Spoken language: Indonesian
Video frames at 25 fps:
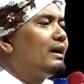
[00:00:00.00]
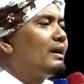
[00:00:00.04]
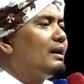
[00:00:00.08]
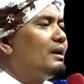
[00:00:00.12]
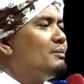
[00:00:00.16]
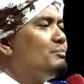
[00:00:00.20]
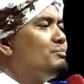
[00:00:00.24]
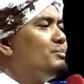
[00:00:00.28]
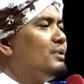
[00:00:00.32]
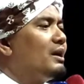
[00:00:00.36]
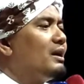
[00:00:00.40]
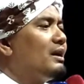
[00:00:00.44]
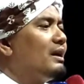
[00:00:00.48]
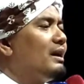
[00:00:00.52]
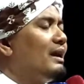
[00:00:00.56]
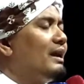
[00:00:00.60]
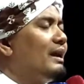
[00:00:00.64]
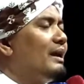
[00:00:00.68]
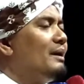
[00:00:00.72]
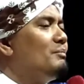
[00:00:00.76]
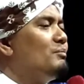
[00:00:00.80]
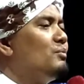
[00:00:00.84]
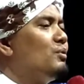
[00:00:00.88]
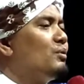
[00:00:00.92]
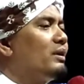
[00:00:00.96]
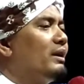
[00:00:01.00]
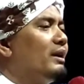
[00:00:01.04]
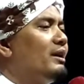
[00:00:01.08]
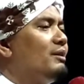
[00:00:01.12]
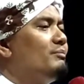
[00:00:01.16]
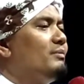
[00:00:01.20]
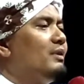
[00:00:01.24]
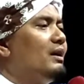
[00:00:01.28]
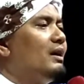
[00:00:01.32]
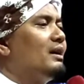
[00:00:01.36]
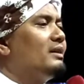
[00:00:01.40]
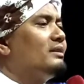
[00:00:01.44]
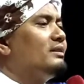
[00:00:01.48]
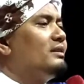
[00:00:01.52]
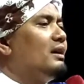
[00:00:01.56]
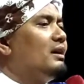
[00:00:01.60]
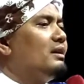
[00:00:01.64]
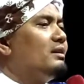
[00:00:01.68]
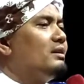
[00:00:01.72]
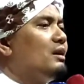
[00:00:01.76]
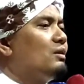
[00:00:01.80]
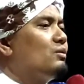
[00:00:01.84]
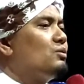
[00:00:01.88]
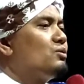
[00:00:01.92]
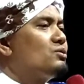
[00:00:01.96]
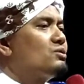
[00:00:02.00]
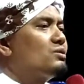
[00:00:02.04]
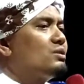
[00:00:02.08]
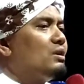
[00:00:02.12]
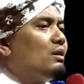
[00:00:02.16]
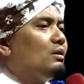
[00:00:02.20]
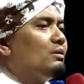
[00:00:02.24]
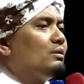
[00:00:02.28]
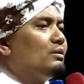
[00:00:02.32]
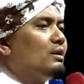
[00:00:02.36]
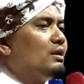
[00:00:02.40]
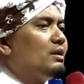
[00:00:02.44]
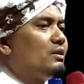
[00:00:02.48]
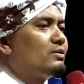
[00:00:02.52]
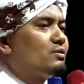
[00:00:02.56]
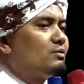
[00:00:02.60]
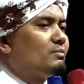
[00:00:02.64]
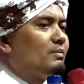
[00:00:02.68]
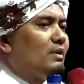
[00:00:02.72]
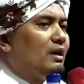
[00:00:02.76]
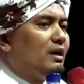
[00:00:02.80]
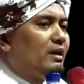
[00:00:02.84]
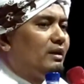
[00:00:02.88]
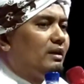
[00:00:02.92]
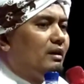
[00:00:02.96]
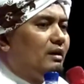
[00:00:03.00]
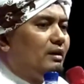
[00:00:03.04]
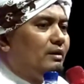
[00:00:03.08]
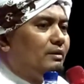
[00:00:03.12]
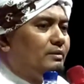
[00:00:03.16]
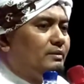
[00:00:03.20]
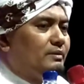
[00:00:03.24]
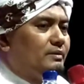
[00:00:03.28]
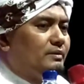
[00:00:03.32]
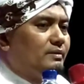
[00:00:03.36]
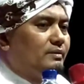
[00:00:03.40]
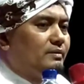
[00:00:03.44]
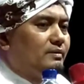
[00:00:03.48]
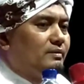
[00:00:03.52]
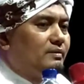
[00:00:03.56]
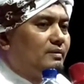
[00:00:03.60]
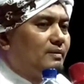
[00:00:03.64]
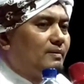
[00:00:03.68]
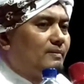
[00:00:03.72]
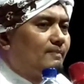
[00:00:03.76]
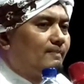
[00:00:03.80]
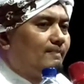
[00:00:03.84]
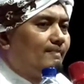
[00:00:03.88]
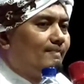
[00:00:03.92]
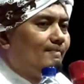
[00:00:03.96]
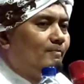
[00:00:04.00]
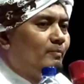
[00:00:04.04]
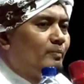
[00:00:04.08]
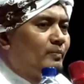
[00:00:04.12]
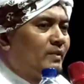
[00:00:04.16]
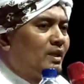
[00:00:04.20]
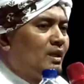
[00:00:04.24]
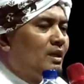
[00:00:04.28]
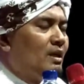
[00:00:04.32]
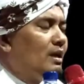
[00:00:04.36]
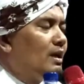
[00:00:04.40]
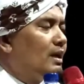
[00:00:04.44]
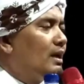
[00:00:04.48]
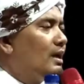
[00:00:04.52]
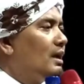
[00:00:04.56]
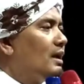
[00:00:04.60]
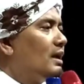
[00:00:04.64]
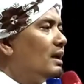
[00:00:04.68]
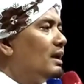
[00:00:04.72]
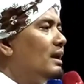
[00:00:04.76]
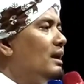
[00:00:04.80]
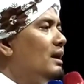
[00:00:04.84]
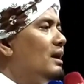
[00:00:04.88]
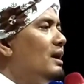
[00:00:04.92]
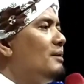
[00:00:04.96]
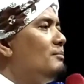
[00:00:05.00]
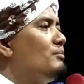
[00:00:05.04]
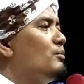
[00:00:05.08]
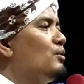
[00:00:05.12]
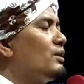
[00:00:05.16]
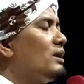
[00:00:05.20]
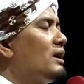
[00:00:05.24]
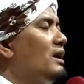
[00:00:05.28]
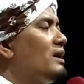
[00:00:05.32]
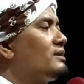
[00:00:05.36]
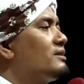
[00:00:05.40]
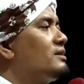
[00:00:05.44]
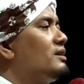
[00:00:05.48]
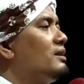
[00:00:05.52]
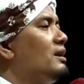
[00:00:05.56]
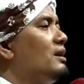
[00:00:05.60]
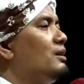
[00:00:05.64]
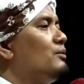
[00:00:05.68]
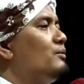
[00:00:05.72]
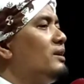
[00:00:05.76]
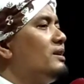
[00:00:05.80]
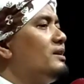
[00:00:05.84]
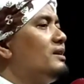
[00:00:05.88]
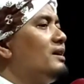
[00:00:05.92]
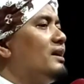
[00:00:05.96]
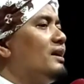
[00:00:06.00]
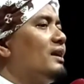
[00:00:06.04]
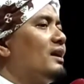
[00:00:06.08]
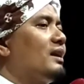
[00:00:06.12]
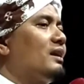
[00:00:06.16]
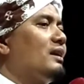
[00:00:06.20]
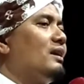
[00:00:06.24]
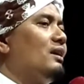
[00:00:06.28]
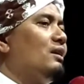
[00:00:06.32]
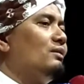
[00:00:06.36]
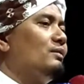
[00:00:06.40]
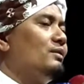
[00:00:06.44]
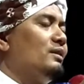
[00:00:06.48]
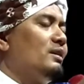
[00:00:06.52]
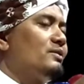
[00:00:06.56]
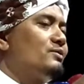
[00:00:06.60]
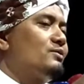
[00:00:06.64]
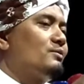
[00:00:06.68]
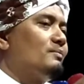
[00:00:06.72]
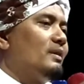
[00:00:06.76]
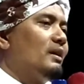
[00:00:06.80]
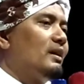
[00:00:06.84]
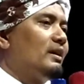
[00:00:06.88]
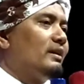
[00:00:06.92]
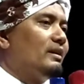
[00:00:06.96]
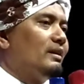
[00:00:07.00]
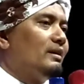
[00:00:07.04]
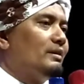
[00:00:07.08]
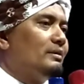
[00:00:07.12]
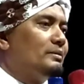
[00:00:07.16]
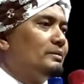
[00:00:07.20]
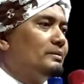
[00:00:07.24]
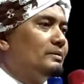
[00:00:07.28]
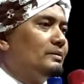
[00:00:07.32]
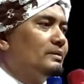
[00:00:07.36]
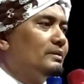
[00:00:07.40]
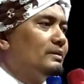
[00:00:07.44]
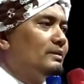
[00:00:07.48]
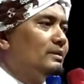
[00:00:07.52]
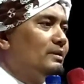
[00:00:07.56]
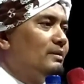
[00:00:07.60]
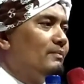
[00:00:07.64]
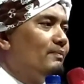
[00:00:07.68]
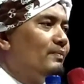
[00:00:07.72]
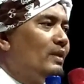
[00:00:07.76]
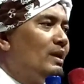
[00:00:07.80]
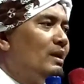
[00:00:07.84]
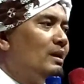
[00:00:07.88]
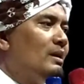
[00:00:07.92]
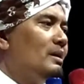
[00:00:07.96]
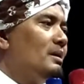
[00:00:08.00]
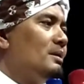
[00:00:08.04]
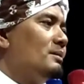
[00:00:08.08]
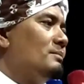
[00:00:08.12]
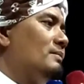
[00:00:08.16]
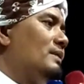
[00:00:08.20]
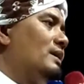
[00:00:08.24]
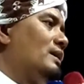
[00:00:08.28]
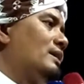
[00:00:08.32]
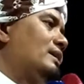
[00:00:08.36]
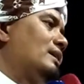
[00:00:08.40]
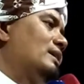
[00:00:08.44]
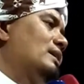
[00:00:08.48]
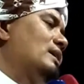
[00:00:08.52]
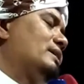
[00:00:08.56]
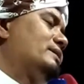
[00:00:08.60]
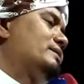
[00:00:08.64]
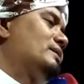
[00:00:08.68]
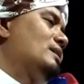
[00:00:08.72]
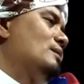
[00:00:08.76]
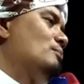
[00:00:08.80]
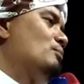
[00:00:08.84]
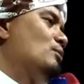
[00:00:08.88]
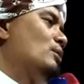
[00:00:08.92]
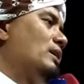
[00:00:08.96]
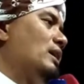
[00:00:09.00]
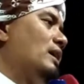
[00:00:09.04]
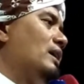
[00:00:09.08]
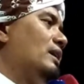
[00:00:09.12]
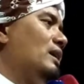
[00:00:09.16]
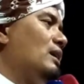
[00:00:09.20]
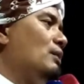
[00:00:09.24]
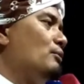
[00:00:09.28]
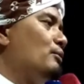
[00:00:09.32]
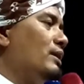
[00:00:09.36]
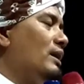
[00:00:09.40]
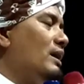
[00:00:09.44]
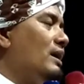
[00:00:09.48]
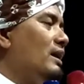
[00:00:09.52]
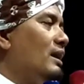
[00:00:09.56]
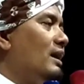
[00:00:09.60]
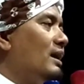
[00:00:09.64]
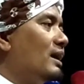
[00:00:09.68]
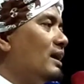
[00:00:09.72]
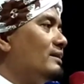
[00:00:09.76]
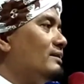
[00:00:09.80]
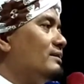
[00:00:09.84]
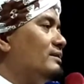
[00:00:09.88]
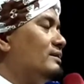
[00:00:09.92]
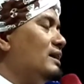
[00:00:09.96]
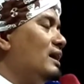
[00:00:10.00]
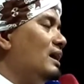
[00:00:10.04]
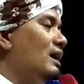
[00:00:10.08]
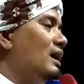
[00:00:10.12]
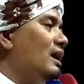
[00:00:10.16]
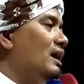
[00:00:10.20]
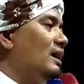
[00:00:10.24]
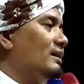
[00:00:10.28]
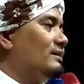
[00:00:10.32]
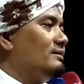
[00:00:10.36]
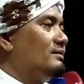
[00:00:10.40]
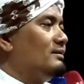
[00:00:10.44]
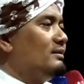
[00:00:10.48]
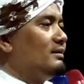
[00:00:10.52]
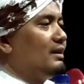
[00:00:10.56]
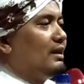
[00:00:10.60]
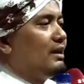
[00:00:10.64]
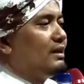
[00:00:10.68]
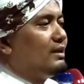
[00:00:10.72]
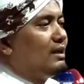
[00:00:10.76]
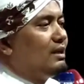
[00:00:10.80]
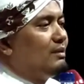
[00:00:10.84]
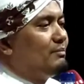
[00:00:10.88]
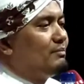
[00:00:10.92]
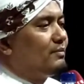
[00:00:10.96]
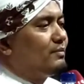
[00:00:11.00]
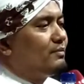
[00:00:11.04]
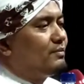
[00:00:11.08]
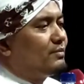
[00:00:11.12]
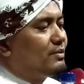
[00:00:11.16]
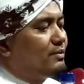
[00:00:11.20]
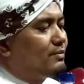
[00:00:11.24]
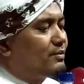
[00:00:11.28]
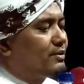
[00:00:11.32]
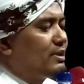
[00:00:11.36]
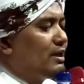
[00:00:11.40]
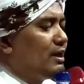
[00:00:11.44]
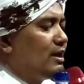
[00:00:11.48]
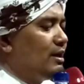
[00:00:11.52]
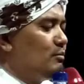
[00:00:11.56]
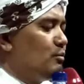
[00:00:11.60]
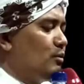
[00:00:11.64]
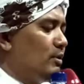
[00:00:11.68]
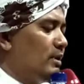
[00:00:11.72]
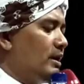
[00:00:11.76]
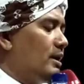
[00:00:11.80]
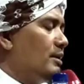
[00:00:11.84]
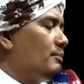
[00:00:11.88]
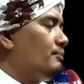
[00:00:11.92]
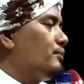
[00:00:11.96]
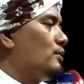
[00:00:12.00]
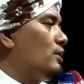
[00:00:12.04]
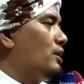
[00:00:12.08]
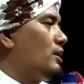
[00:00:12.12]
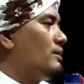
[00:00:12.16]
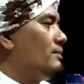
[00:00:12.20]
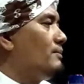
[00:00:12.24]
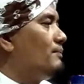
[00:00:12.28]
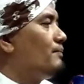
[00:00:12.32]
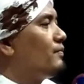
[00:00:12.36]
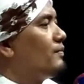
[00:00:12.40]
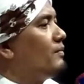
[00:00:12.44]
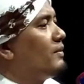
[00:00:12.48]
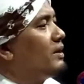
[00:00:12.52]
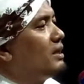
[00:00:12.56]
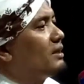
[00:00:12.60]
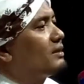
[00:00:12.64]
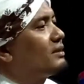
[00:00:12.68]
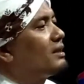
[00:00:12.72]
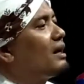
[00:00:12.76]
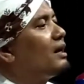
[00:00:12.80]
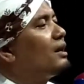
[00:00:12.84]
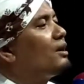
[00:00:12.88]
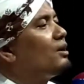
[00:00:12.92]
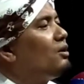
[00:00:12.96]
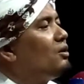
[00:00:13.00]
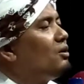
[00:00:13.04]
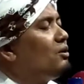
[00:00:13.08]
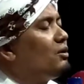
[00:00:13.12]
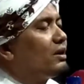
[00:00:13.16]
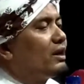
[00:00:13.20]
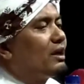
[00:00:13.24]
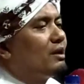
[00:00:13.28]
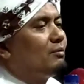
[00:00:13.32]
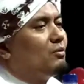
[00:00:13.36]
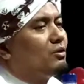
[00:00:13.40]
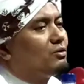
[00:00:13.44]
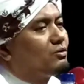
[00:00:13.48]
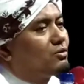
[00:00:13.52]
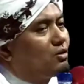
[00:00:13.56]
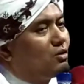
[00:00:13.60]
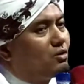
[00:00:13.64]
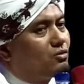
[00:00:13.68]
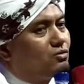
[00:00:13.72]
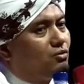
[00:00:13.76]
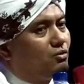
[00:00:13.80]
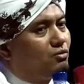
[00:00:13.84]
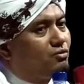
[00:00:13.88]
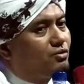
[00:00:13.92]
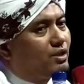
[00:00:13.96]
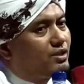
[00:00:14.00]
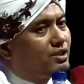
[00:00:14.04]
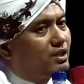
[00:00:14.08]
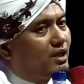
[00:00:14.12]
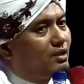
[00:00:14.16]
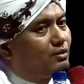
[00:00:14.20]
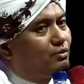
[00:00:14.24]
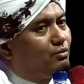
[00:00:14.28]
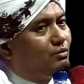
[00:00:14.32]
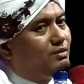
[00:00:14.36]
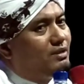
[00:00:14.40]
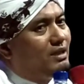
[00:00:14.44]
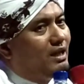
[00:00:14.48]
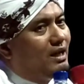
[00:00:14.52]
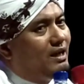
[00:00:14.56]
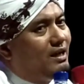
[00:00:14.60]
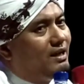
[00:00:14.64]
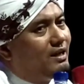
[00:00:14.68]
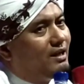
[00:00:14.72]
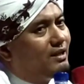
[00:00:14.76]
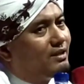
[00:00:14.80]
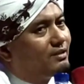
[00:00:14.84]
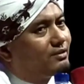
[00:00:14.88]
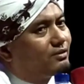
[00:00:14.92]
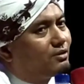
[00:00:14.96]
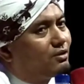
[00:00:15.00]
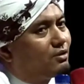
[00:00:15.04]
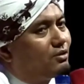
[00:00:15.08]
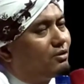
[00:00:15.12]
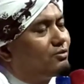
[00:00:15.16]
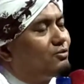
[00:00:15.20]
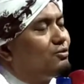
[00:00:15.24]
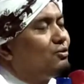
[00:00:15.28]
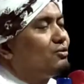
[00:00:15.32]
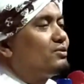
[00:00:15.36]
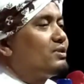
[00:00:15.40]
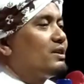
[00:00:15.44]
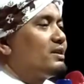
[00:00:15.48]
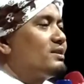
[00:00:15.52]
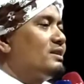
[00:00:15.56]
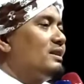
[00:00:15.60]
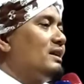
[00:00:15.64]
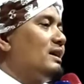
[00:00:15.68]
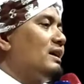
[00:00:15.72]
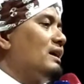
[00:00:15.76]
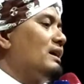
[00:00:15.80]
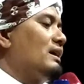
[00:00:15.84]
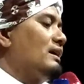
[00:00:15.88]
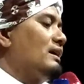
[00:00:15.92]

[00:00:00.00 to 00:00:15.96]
kalau ben lebur ibadah dak Gusti Allah Subhanahu lebur aja ndak larang Allah Subhanahu mangkana dabun alawi al haddad ya eh, dalam dabun epon beda telo orang mentero sukses itunya eh, tero sukses nang